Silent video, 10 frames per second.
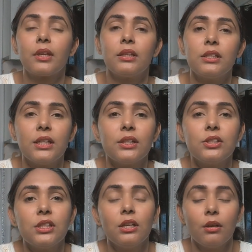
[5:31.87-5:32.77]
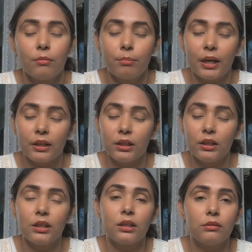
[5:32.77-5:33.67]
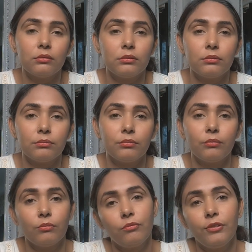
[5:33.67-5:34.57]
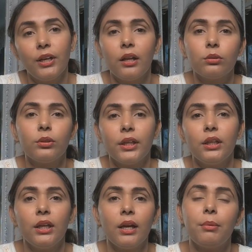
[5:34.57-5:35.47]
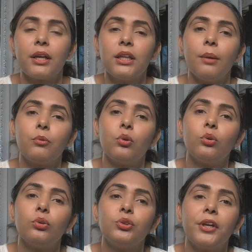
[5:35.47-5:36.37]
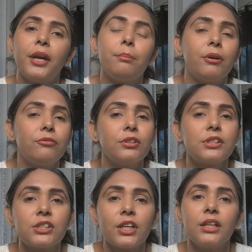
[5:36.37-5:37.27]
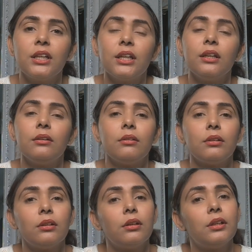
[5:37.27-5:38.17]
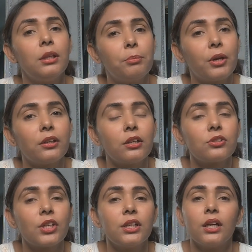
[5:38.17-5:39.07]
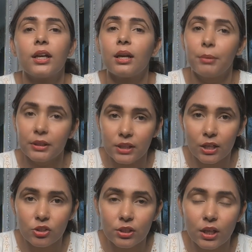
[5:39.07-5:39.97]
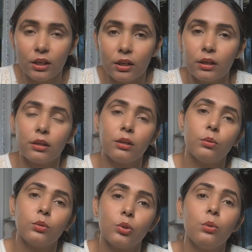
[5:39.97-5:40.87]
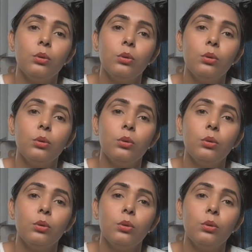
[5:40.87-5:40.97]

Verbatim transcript: ठीक है जी बाकी फ़िलहाल तो यही है बाकी आपको जो है बफर्स चाहिए टिप कटर चाहिए अगर आप एक्सटेंशन का कर रहे हो तो